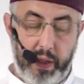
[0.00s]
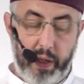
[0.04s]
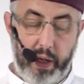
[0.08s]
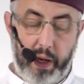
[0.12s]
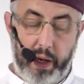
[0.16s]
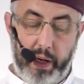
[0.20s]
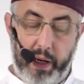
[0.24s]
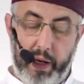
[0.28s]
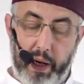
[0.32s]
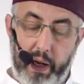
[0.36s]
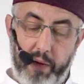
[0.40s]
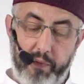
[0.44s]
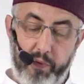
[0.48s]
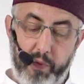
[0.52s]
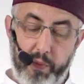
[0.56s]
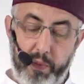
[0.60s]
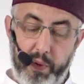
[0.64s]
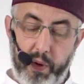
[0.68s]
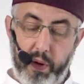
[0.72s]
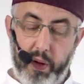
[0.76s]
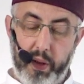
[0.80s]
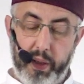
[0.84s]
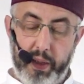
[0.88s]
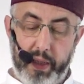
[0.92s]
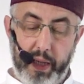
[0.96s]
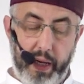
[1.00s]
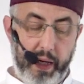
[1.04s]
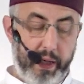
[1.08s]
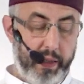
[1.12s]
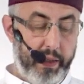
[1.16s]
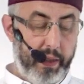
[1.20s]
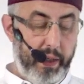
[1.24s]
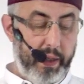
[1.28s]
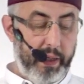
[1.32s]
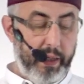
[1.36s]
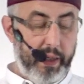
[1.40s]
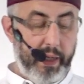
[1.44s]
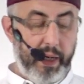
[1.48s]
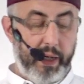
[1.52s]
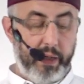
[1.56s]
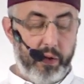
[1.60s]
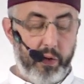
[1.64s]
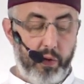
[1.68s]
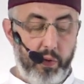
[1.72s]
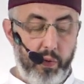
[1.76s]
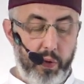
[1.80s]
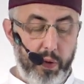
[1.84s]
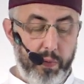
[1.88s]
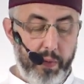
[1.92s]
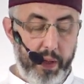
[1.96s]
Allah vous met en garde à l'égard de
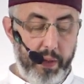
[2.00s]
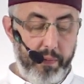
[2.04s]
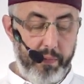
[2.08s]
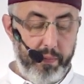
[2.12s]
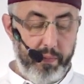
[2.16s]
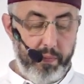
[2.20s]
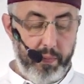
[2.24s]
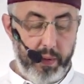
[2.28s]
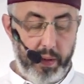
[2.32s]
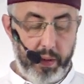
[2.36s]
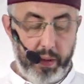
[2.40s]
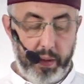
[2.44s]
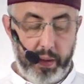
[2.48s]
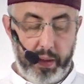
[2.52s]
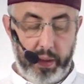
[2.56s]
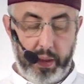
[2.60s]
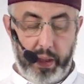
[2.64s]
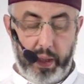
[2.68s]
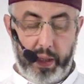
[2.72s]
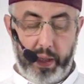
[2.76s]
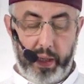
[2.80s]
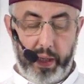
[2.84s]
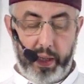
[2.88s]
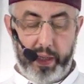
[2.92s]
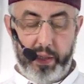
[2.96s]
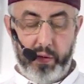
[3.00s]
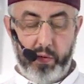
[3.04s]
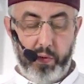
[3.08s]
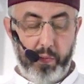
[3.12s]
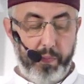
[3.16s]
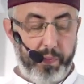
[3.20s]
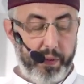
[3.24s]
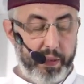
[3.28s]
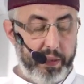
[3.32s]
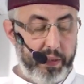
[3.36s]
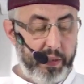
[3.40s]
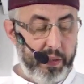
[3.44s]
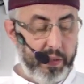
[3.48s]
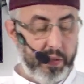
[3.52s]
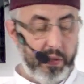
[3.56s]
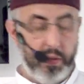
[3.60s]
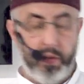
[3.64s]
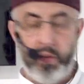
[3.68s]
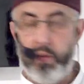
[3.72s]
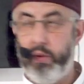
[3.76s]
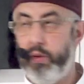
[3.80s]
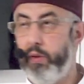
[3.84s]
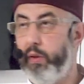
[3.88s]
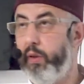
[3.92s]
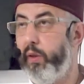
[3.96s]
lui-même et Allah est
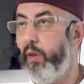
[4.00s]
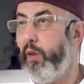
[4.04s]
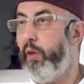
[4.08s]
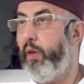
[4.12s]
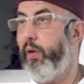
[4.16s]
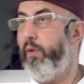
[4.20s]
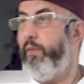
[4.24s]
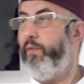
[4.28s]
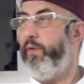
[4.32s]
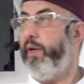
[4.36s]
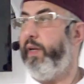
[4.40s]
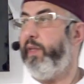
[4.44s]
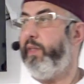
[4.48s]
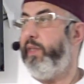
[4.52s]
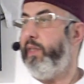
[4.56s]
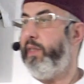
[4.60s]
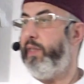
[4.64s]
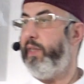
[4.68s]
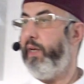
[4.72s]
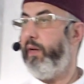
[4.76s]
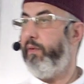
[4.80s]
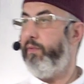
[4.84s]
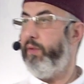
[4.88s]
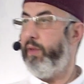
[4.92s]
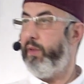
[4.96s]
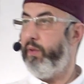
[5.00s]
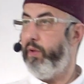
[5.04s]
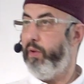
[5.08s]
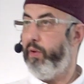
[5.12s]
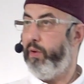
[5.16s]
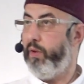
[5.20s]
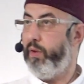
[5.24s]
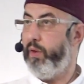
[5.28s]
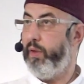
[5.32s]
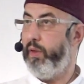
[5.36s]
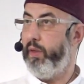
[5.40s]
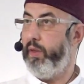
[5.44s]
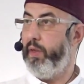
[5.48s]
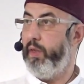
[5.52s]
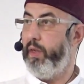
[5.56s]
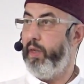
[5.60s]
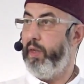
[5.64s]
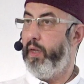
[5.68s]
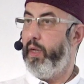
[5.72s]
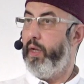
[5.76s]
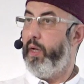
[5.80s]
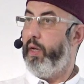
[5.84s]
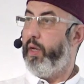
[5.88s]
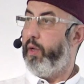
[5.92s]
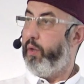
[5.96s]
compatissant envers ses serviteurs.
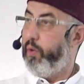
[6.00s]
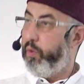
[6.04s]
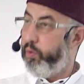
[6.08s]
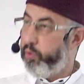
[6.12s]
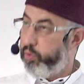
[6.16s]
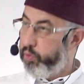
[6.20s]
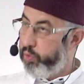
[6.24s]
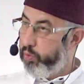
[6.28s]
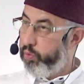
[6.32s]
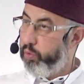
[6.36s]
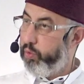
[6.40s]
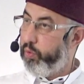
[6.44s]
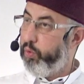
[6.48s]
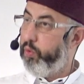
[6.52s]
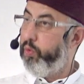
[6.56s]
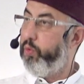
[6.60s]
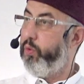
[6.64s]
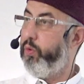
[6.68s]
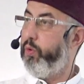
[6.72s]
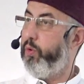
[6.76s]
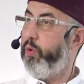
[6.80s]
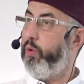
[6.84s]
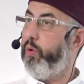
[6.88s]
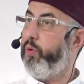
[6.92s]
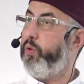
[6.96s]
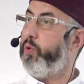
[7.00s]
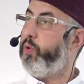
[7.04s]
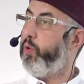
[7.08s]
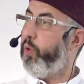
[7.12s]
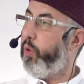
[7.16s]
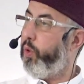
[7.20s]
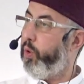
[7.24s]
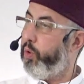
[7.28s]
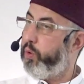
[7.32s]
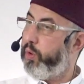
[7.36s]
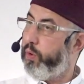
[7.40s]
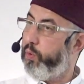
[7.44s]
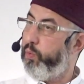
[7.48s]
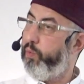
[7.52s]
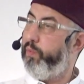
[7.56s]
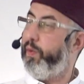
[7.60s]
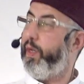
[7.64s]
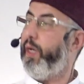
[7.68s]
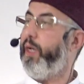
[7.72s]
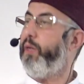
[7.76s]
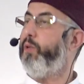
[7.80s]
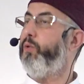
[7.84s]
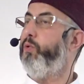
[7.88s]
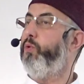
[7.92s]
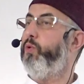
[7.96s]
Le jour où on se
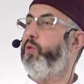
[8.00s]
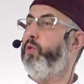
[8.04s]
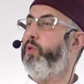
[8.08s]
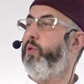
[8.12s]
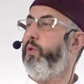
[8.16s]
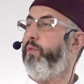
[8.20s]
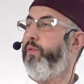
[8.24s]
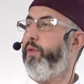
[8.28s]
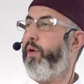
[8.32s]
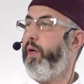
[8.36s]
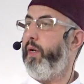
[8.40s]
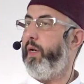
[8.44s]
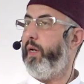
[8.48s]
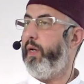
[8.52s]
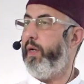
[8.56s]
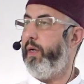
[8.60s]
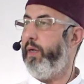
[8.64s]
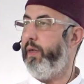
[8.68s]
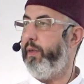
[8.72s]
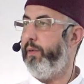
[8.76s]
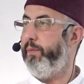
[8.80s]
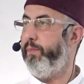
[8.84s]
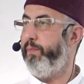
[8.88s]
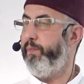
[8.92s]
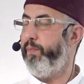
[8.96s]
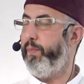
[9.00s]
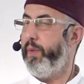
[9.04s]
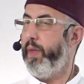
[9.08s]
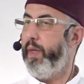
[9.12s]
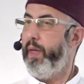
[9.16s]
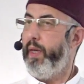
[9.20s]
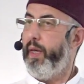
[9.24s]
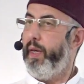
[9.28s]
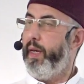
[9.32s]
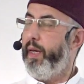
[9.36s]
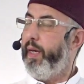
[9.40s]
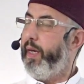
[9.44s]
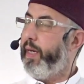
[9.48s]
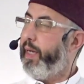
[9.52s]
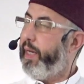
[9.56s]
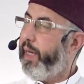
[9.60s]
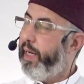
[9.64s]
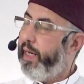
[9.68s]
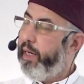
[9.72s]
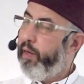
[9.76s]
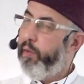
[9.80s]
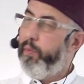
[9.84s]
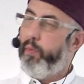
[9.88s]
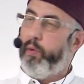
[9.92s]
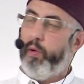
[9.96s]
retrouvera tous devant Allah. Quel
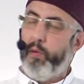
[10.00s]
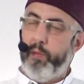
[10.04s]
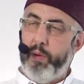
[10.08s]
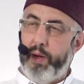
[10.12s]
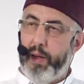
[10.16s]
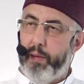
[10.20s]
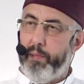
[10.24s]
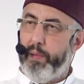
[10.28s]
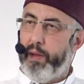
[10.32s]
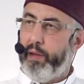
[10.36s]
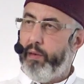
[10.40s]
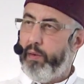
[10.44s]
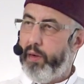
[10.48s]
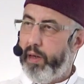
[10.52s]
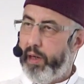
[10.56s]
est le problème,